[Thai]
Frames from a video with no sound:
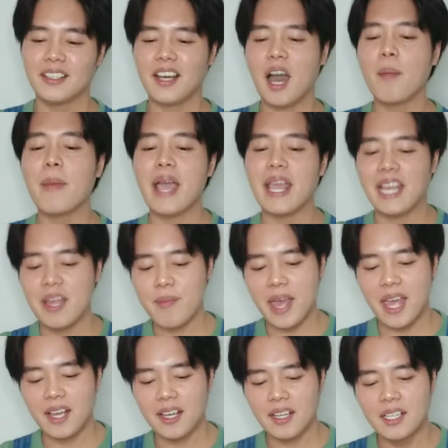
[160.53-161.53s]
เอาใหม่ได้ไหม
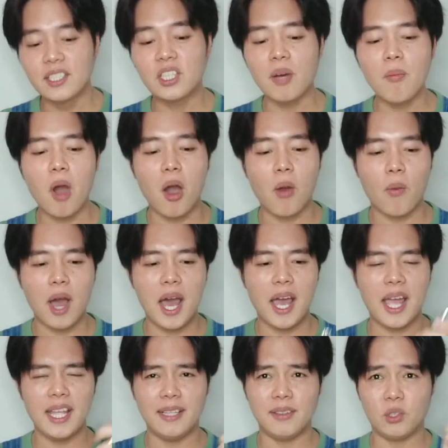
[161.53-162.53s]
คือต้องบอกว่า
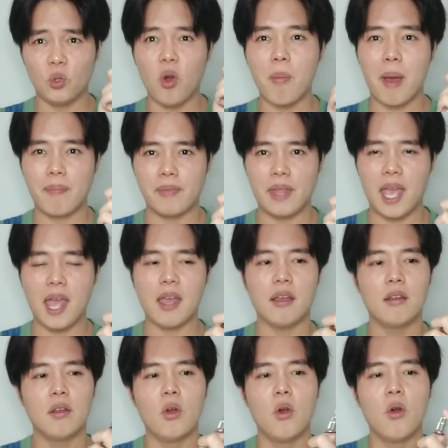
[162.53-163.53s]
ไอ้ตัวแบบเนี้ย
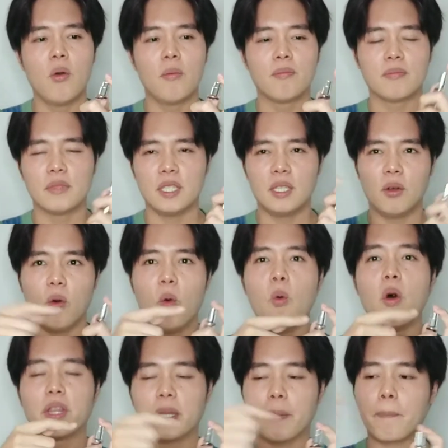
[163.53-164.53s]

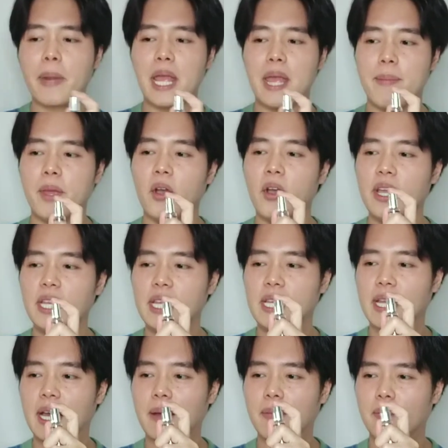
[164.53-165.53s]
หัวสเปรย์ไม่ค่อยดี
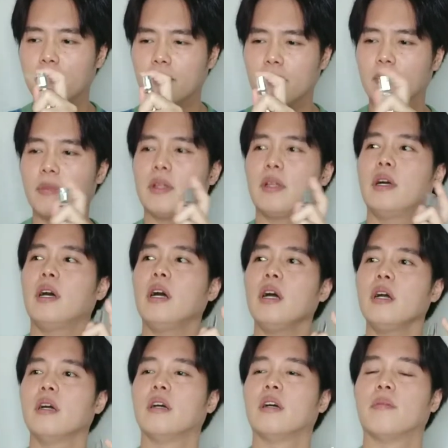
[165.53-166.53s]
นะครับ เอ
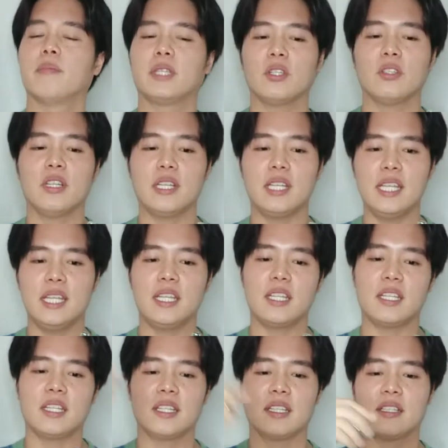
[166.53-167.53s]
อ มันต้องอย่างนี้สิ
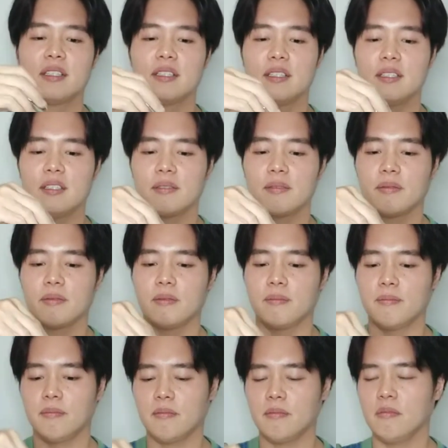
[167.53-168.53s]

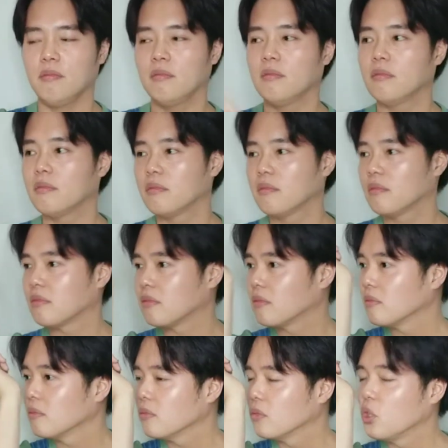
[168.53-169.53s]
อืม
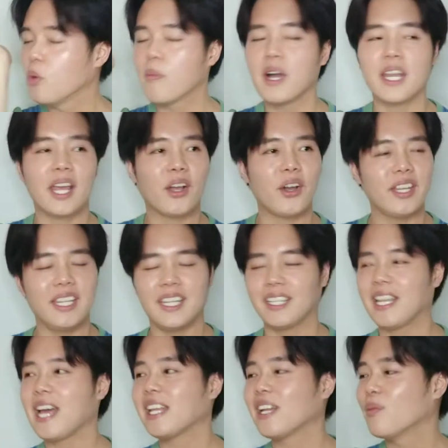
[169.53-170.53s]
ดมข้างในก่อนดี
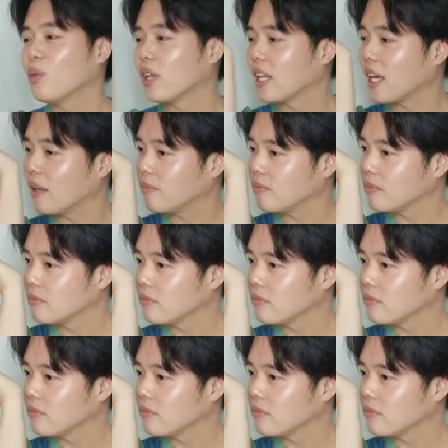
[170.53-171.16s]
ได้ทั้งหมดครับ